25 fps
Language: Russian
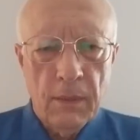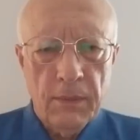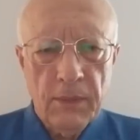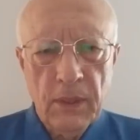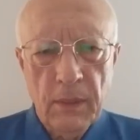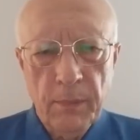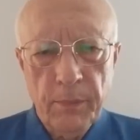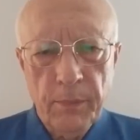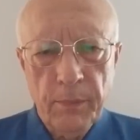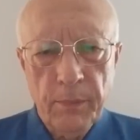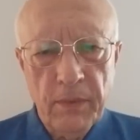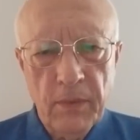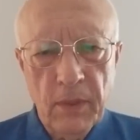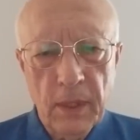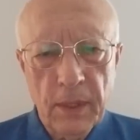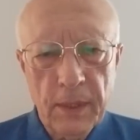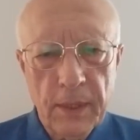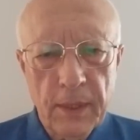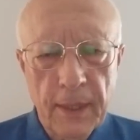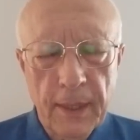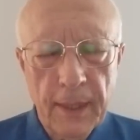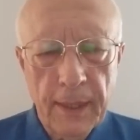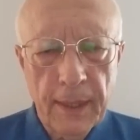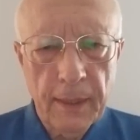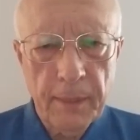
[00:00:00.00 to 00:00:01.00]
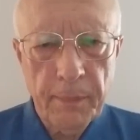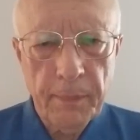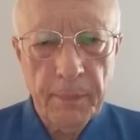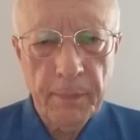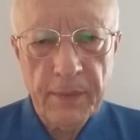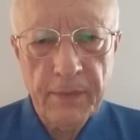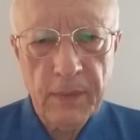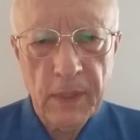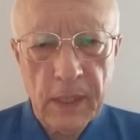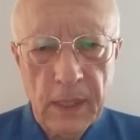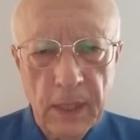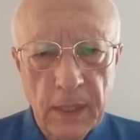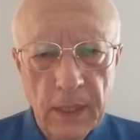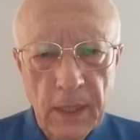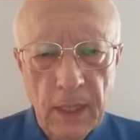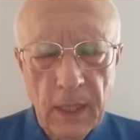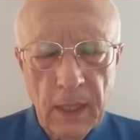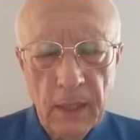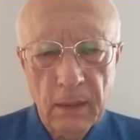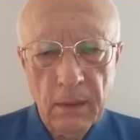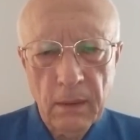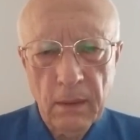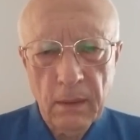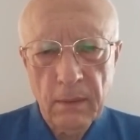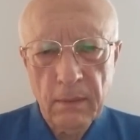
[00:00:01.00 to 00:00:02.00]
Всем привет! Первый
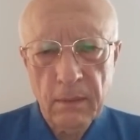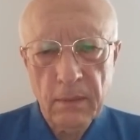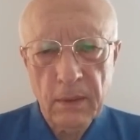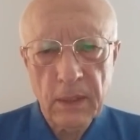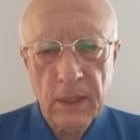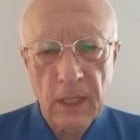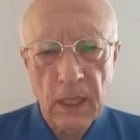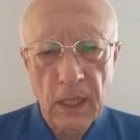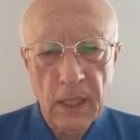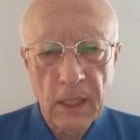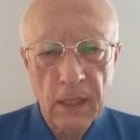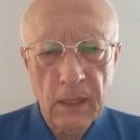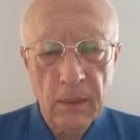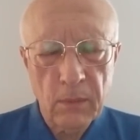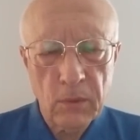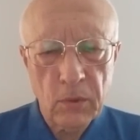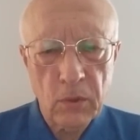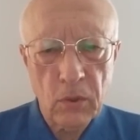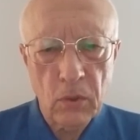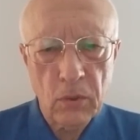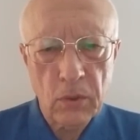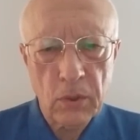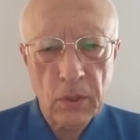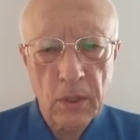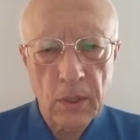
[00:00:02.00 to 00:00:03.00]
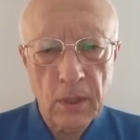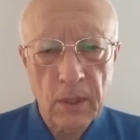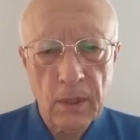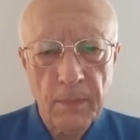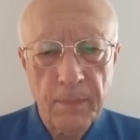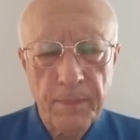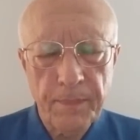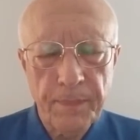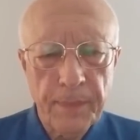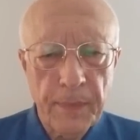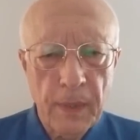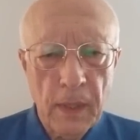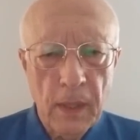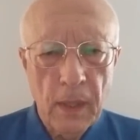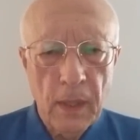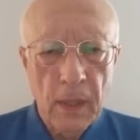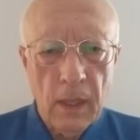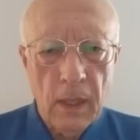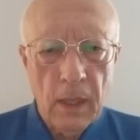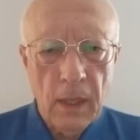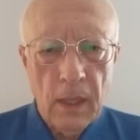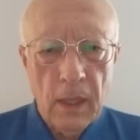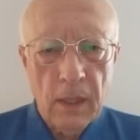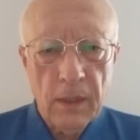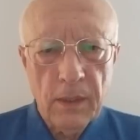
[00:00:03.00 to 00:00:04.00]
канал, вы с Олегом Соскиным.
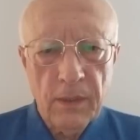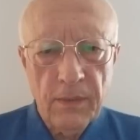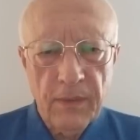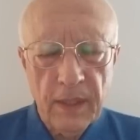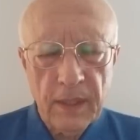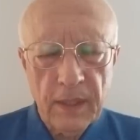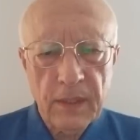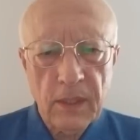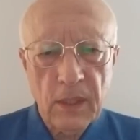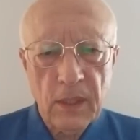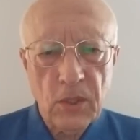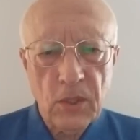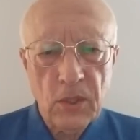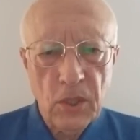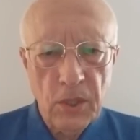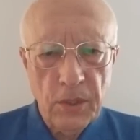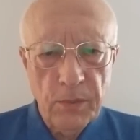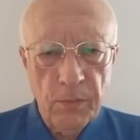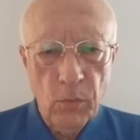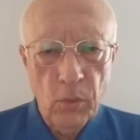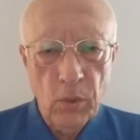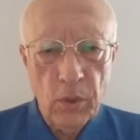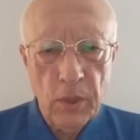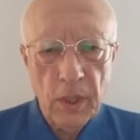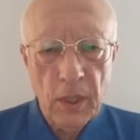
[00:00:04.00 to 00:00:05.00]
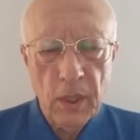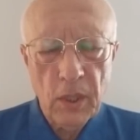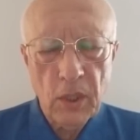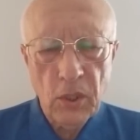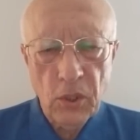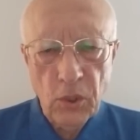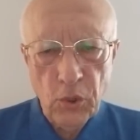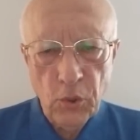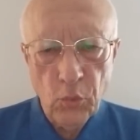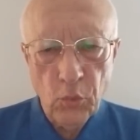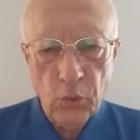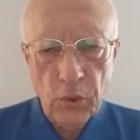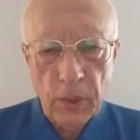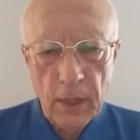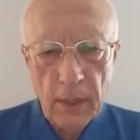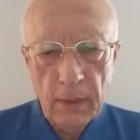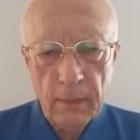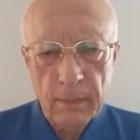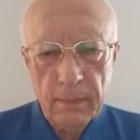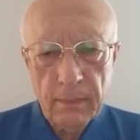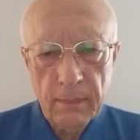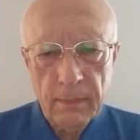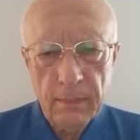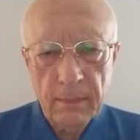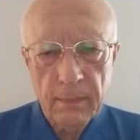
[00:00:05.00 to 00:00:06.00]
27
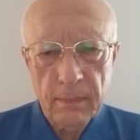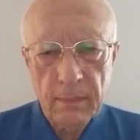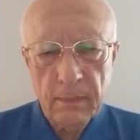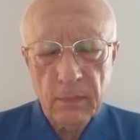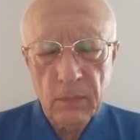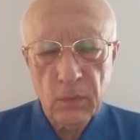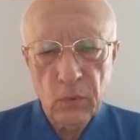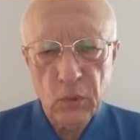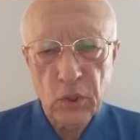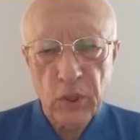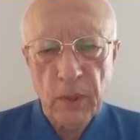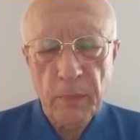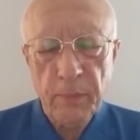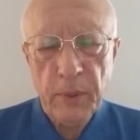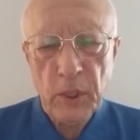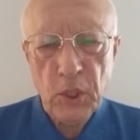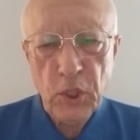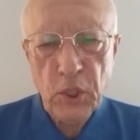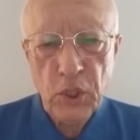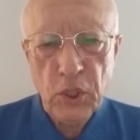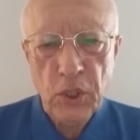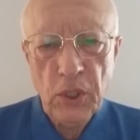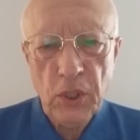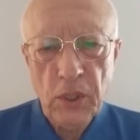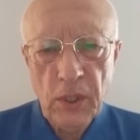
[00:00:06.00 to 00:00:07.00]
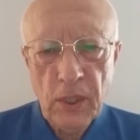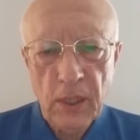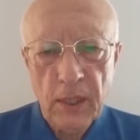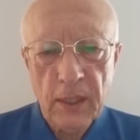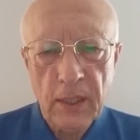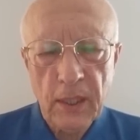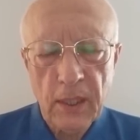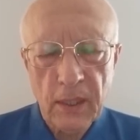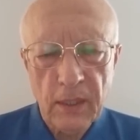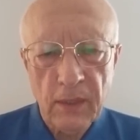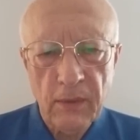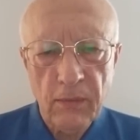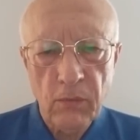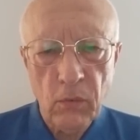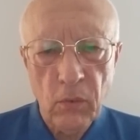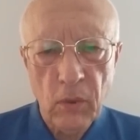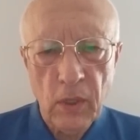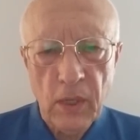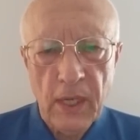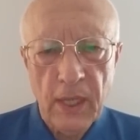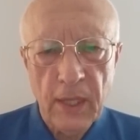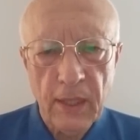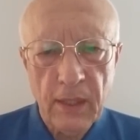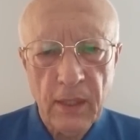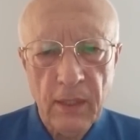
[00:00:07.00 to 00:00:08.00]
июня. Уже почти нет одного
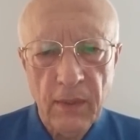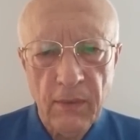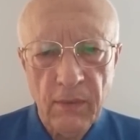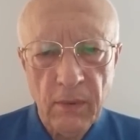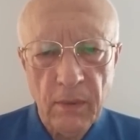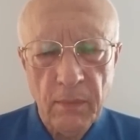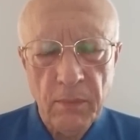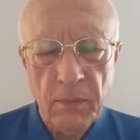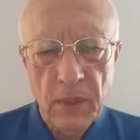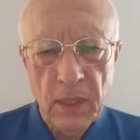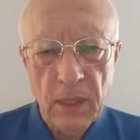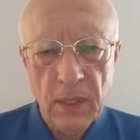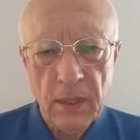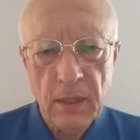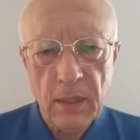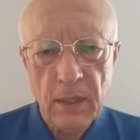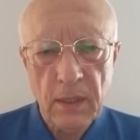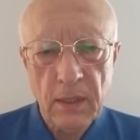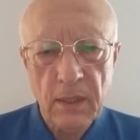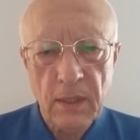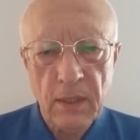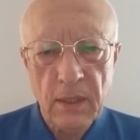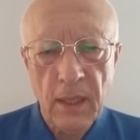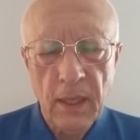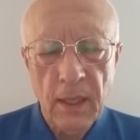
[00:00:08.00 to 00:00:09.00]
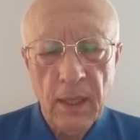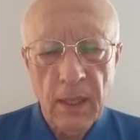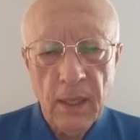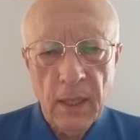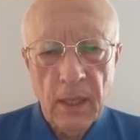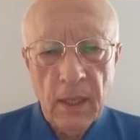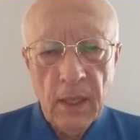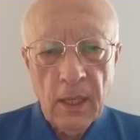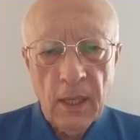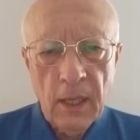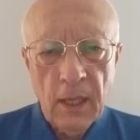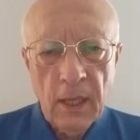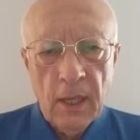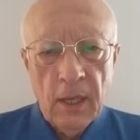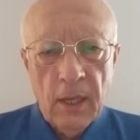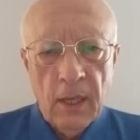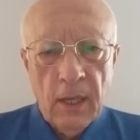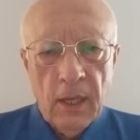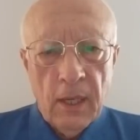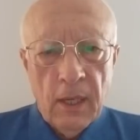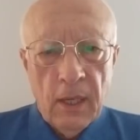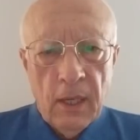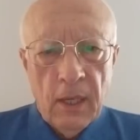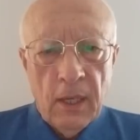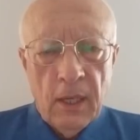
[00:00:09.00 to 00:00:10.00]
летнего месяца.
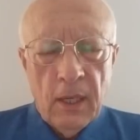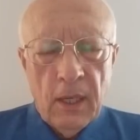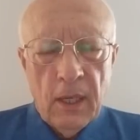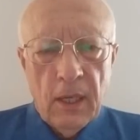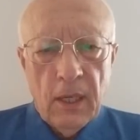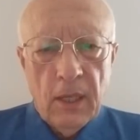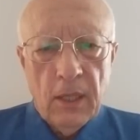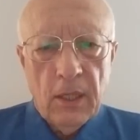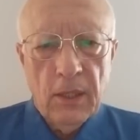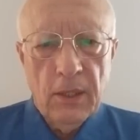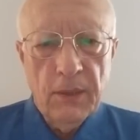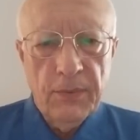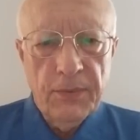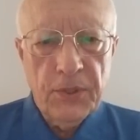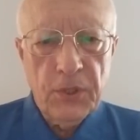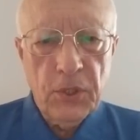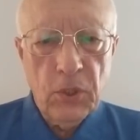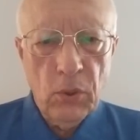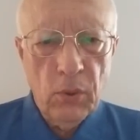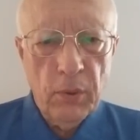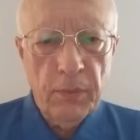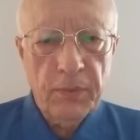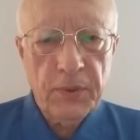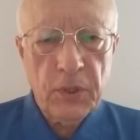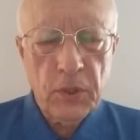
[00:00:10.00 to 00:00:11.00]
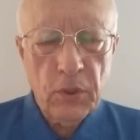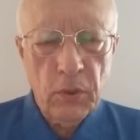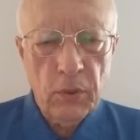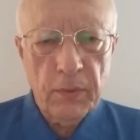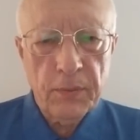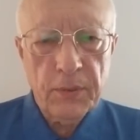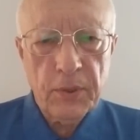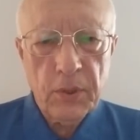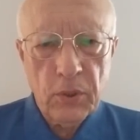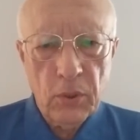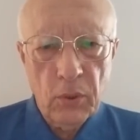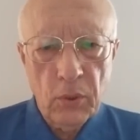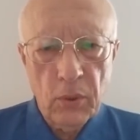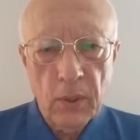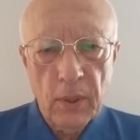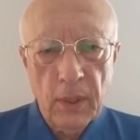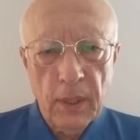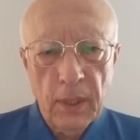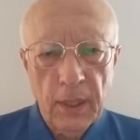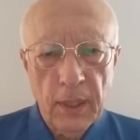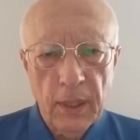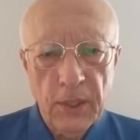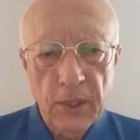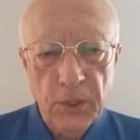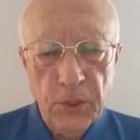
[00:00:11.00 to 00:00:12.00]
И все, все, все
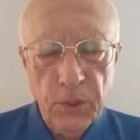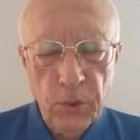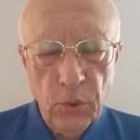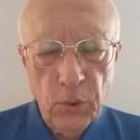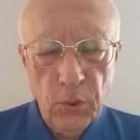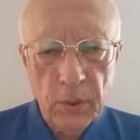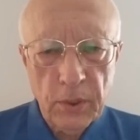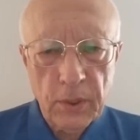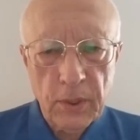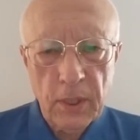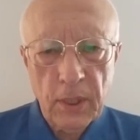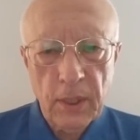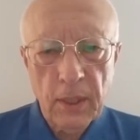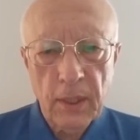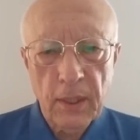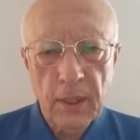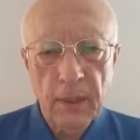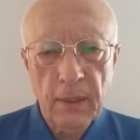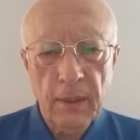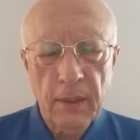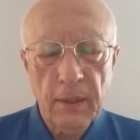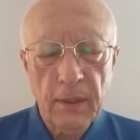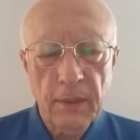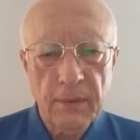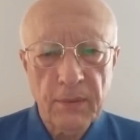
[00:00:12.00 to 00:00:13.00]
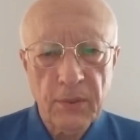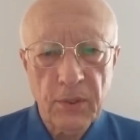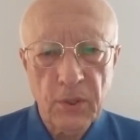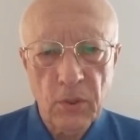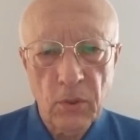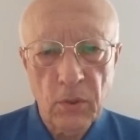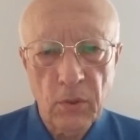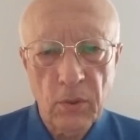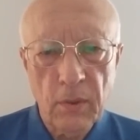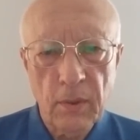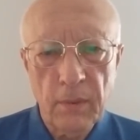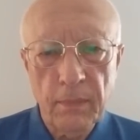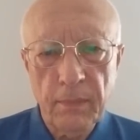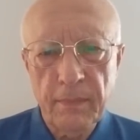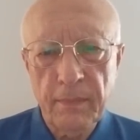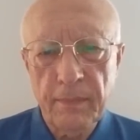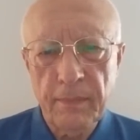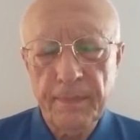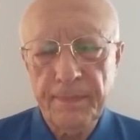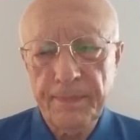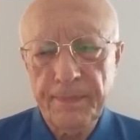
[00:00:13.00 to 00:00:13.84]
идет, все